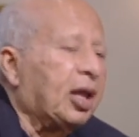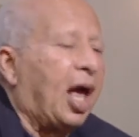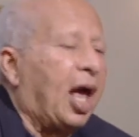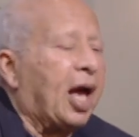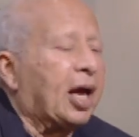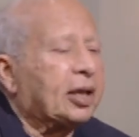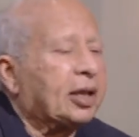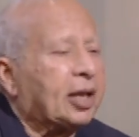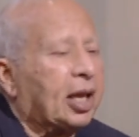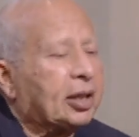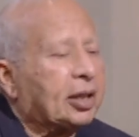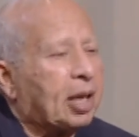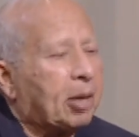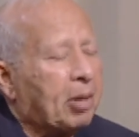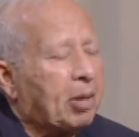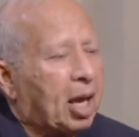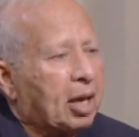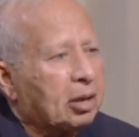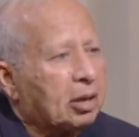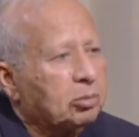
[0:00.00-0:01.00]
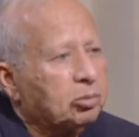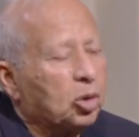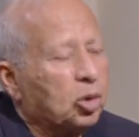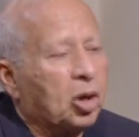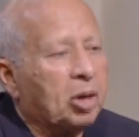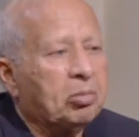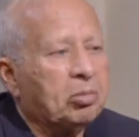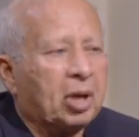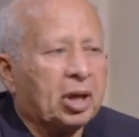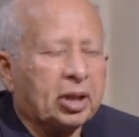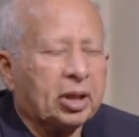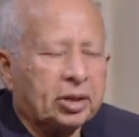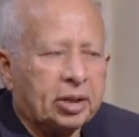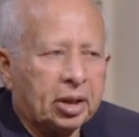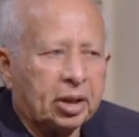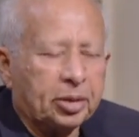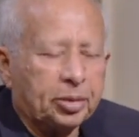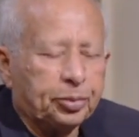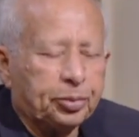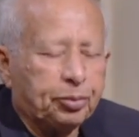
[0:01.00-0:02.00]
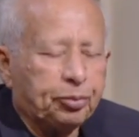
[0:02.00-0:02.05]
حاجه تالتة بقى مهمه جدا